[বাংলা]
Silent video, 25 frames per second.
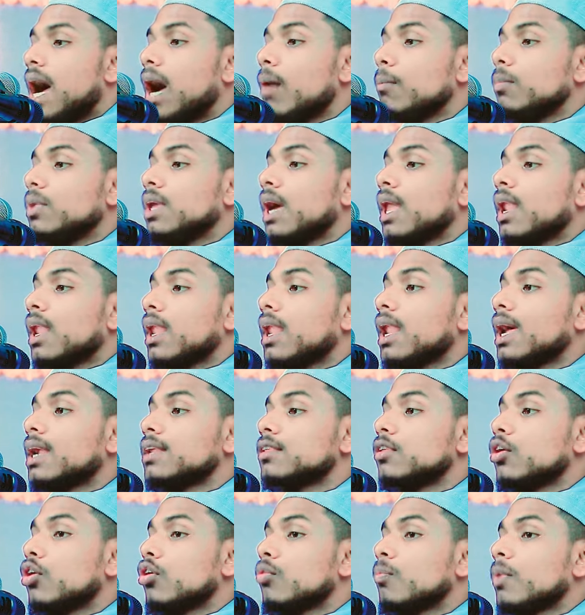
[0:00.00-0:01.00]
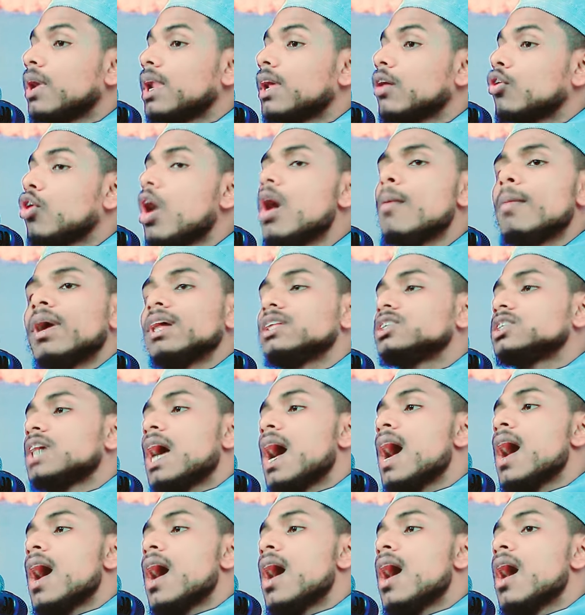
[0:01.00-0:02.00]
আমি আল্লাহর দরবারে ক্ষমা
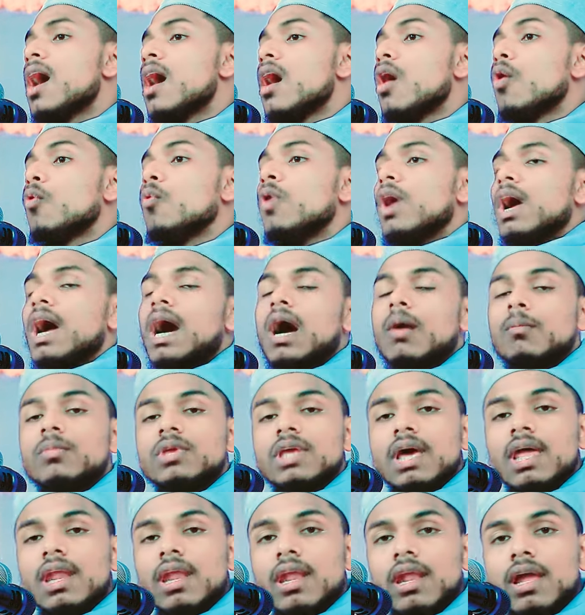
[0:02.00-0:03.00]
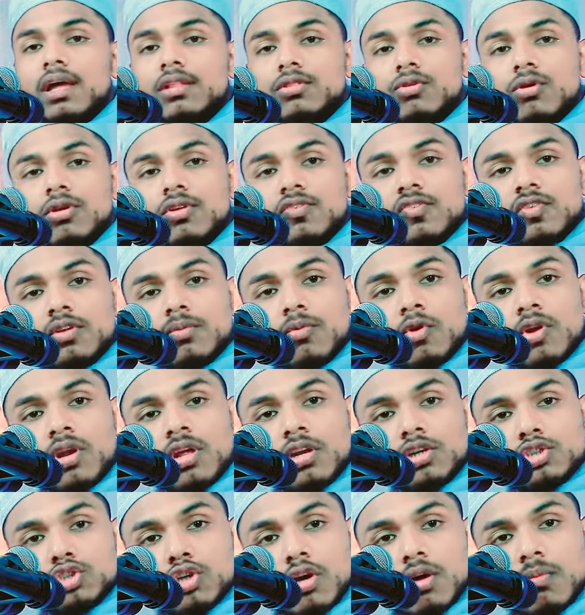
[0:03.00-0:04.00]
চাও আমি আল্লাহ তোর
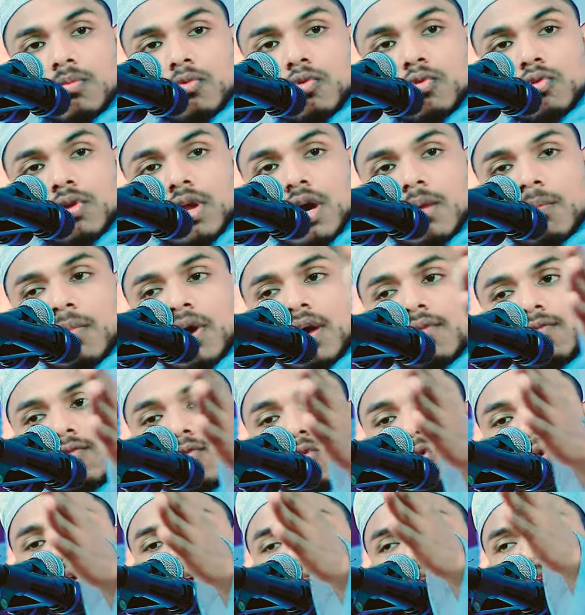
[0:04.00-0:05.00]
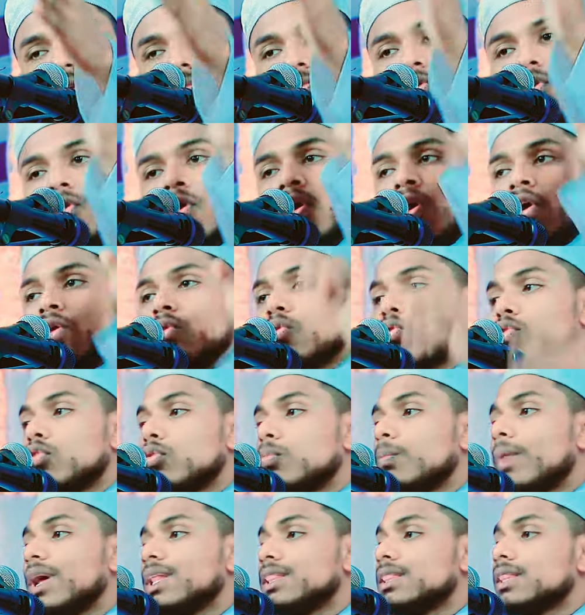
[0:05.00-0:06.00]
জীবনের সব গুণা মাফ করে দিব কোন
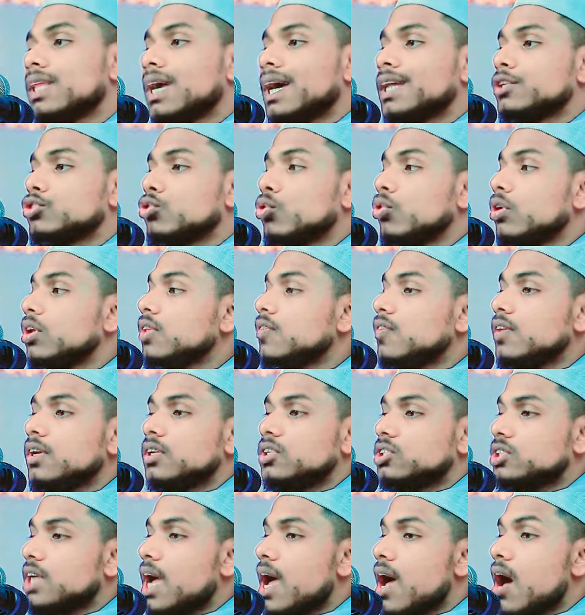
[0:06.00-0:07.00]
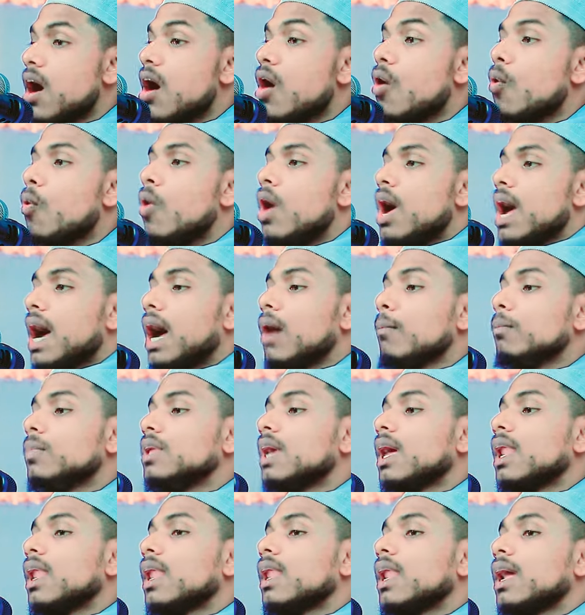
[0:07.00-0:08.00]
বান্দা আছো রিজিক চাও আমি
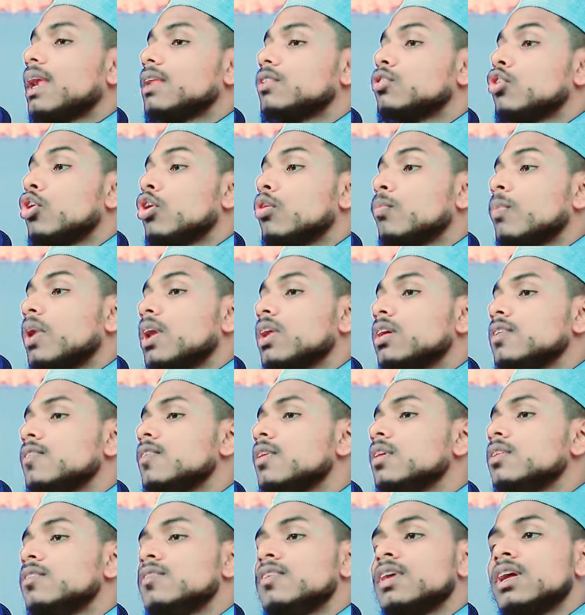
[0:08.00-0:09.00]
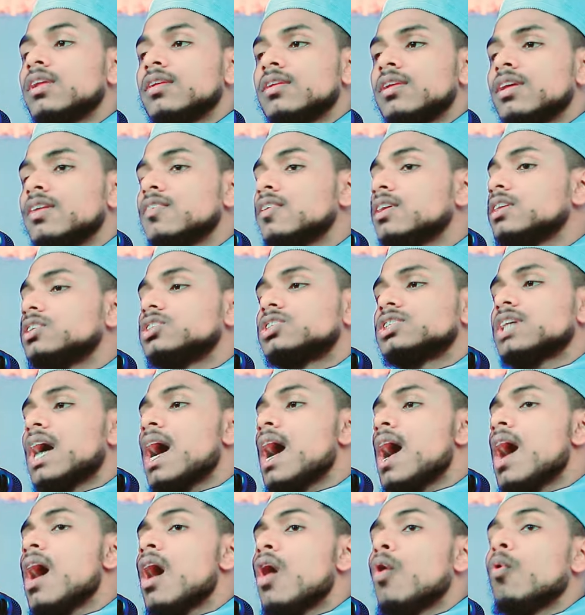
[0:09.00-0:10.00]
আল্লাহর দরবারে রিজিক
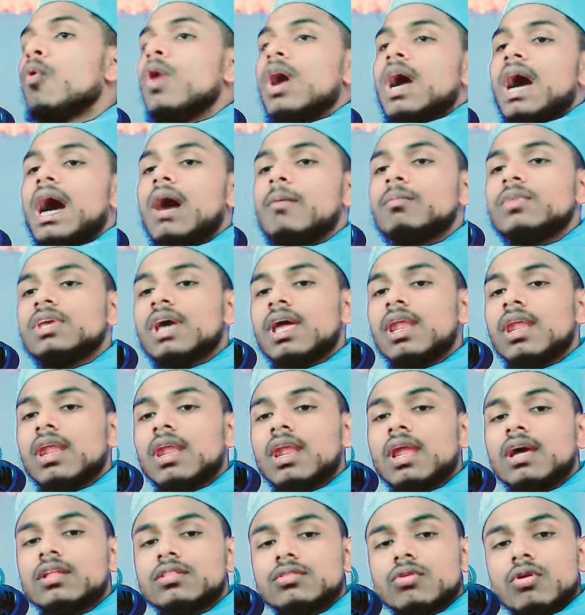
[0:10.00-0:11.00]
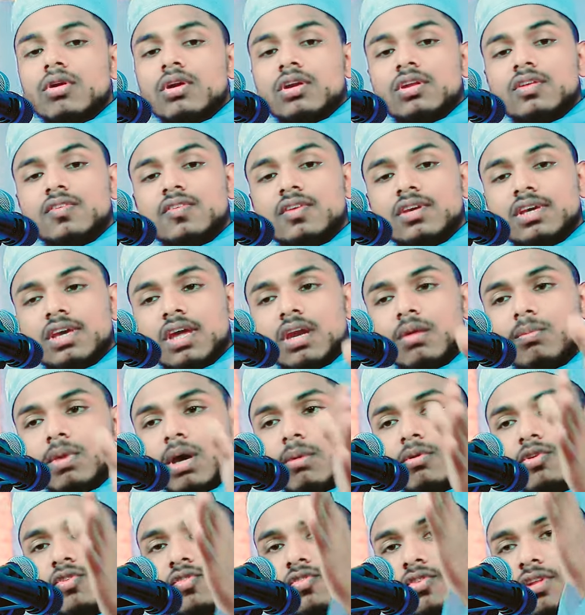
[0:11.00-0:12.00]
চাও আমি আল্লাহ তোর রিজিকের
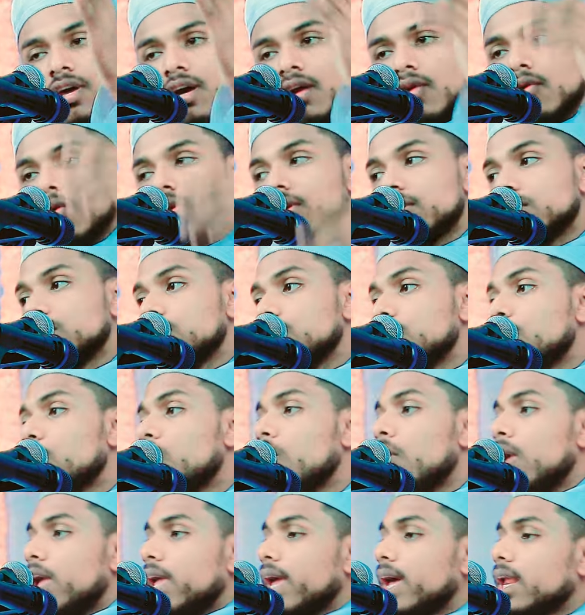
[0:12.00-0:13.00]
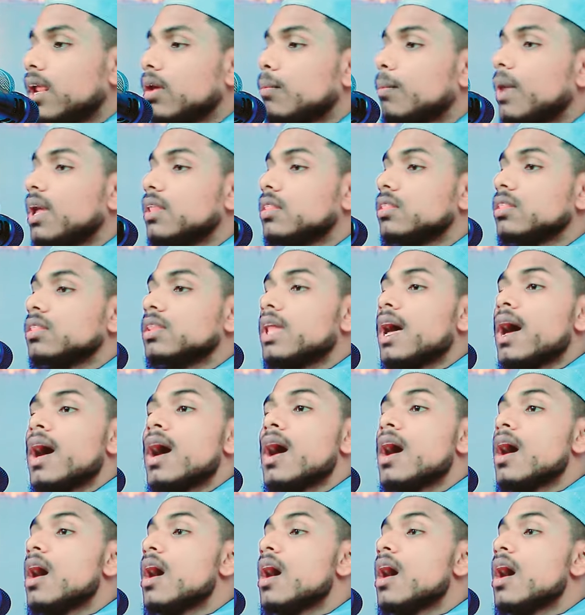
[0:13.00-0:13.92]
ব্যবস্থা করে দিব এরে বান্দা